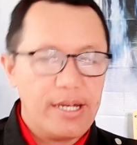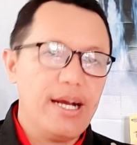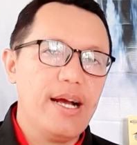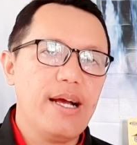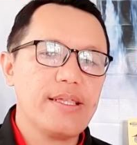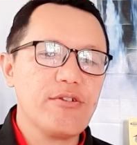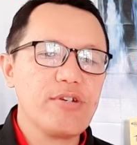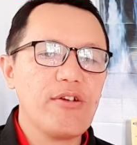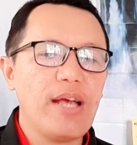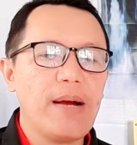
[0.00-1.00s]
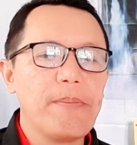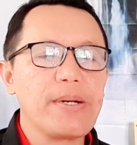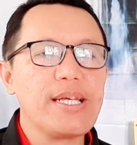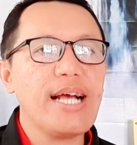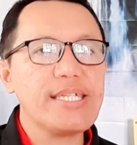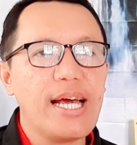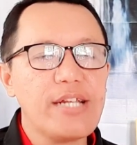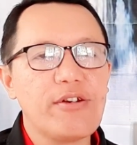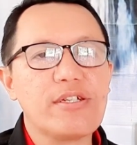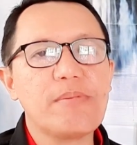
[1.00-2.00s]
Nah, terus kalau yang
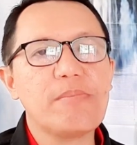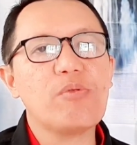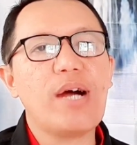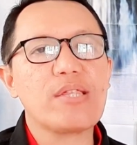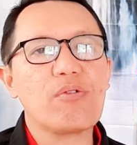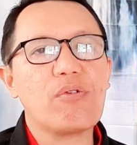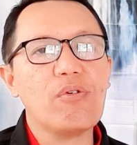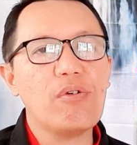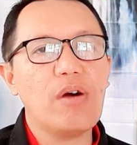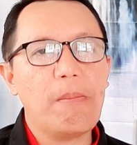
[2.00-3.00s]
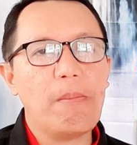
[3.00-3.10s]
perhiasan ya semua toko